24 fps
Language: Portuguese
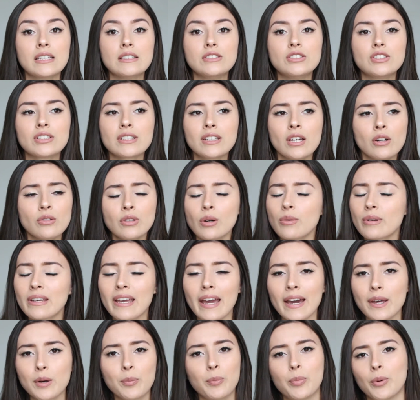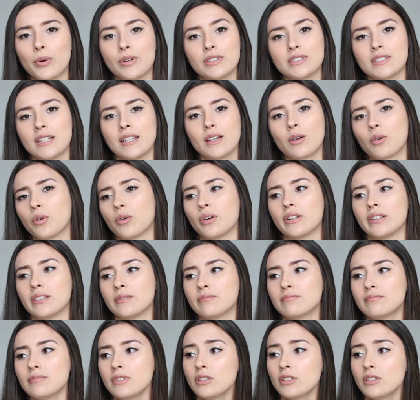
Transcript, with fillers: de que eu não quero pôr silicone.